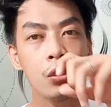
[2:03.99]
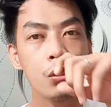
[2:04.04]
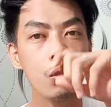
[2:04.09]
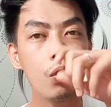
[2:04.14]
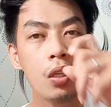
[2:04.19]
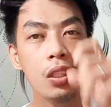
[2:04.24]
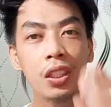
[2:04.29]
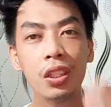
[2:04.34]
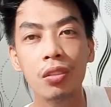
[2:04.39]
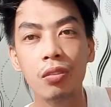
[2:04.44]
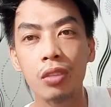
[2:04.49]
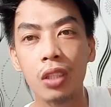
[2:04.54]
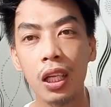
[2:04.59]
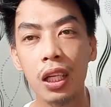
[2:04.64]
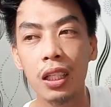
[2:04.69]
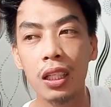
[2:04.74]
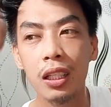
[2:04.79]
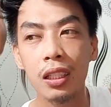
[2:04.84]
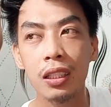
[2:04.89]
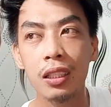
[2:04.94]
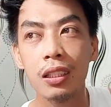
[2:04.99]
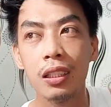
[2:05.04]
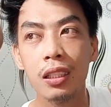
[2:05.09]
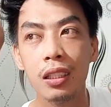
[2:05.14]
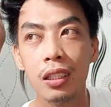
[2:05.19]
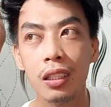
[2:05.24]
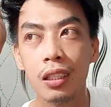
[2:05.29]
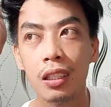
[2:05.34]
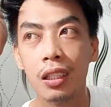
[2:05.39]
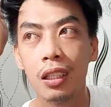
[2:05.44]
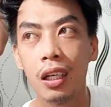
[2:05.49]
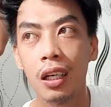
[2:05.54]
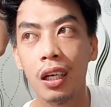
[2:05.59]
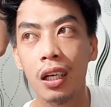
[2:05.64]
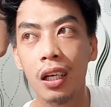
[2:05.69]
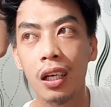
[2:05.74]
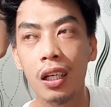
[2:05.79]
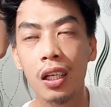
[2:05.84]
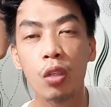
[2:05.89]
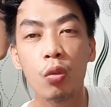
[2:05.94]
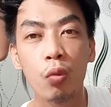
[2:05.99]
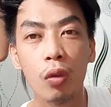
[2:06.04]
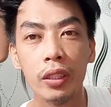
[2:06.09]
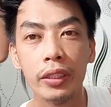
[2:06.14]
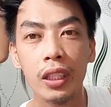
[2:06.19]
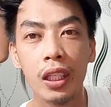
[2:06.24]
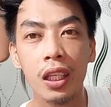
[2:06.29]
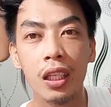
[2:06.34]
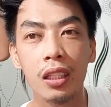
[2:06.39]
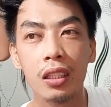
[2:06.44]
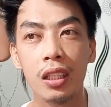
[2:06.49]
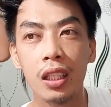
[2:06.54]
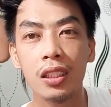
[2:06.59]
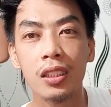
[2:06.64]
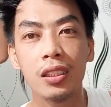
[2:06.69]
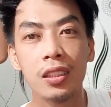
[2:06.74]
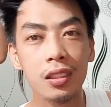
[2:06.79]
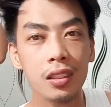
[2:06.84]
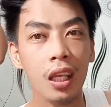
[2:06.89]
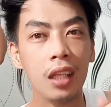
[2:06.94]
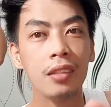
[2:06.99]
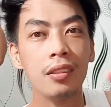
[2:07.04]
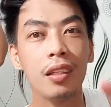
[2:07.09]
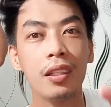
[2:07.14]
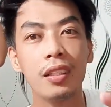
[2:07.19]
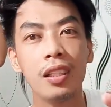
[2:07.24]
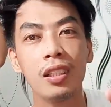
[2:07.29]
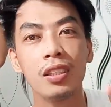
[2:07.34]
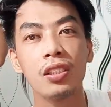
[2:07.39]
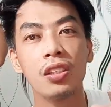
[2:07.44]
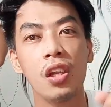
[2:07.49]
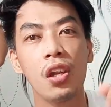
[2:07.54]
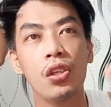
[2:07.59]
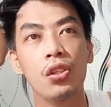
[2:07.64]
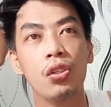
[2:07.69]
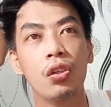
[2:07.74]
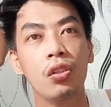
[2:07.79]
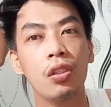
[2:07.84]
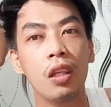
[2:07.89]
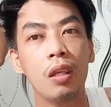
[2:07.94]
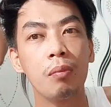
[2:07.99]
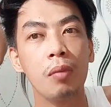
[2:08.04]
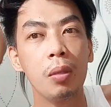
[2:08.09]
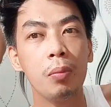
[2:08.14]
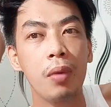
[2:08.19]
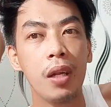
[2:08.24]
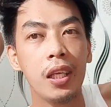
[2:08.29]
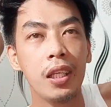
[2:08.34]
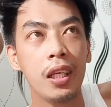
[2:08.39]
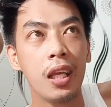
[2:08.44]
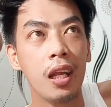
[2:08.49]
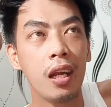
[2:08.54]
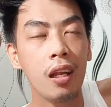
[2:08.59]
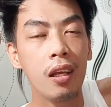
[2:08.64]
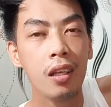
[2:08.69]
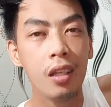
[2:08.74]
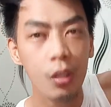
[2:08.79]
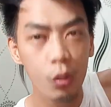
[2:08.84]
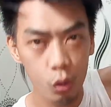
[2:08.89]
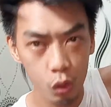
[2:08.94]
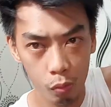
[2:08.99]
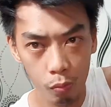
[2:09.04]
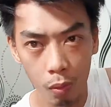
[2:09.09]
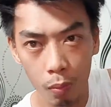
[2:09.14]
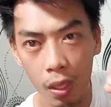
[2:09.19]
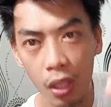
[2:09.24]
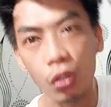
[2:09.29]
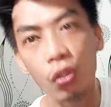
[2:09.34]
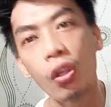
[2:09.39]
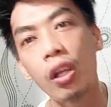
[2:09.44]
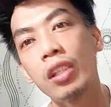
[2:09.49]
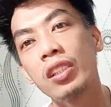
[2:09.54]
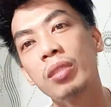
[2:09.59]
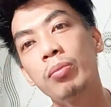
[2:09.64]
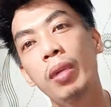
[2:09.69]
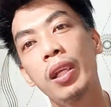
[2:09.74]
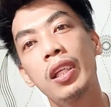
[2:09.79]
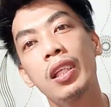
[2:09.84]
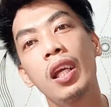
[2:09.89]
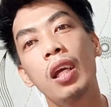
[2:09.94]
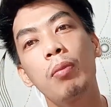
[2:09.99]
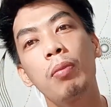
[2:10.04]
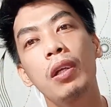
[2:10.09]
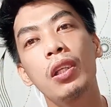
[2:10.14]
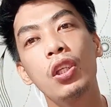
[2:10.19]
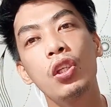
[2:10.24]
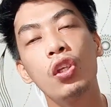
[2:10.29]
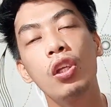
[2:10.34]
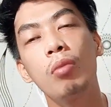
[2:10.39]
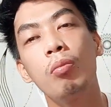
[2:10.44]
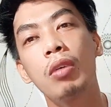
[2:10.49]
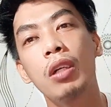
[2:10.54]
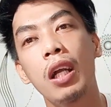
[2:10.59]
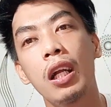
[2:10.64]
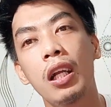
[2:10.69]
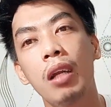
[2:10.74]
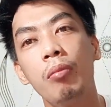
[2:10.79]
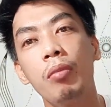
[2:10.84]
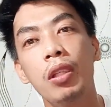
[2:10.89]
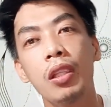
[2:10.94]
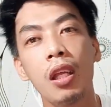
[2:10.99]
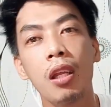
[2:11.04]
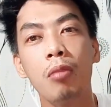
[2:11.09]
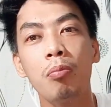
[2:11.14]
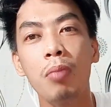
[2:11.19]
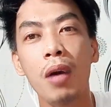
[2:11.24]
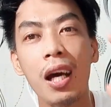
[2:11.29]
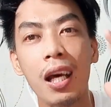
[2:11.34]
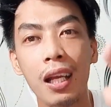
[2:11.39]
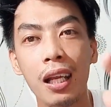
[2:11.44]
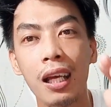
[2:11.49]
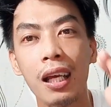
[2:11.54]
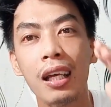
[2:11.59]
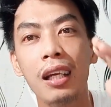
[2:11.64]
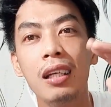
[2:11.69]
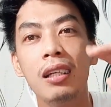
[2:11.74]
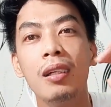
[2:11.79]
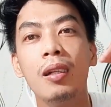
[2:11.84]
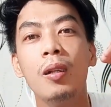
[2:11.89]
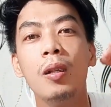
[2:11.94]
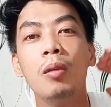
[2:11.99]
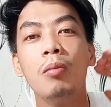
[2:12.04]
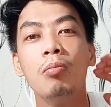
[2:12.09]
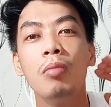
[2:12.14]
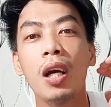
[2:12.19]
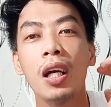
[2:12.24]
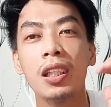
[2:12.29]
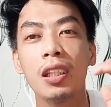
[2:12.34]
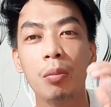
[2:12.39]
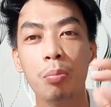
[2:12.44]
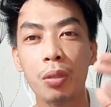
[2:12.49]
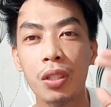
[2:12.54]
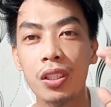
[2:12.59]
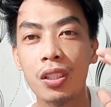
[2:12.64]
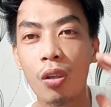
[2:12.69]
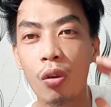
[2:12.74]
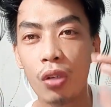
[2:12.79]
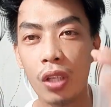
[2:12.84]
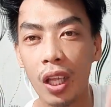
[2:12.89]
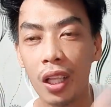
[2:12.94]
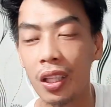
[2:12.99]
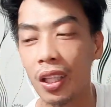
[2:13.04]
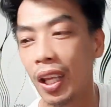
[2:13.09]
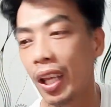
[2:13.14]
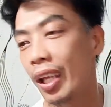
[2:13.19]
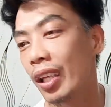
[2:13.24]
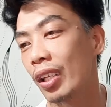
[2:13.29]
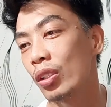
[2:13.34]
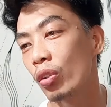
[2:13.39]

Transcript: So, yung kasi yung talagang uh, required eh. Tapos standard na installation, may breaker. So, babaan nyo lang sa breaker pag di nyo naman gagamitin para makatipid sa kuryente.